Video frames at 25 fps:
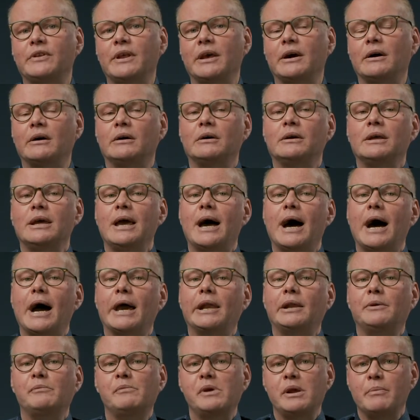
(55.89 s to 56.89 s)
der
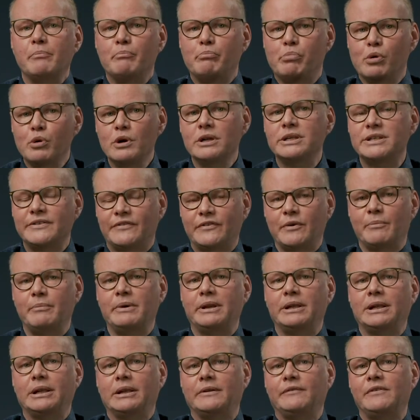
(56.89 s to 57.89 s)
einem Impulse
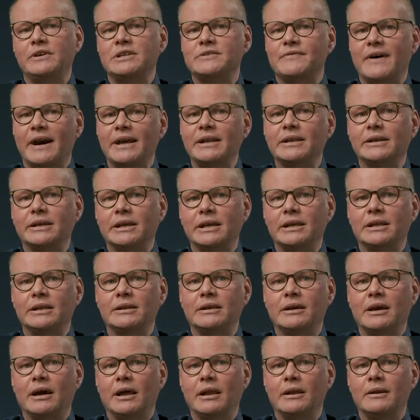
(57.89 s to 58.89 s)
vermittelt, wie es
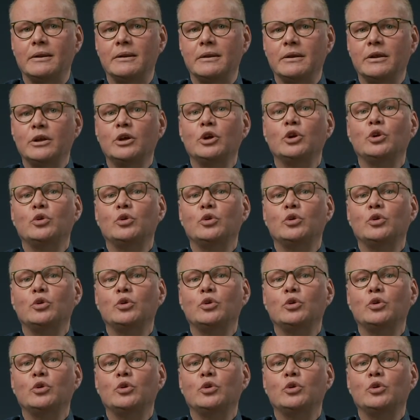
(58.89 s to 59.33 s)
weitergehen kann.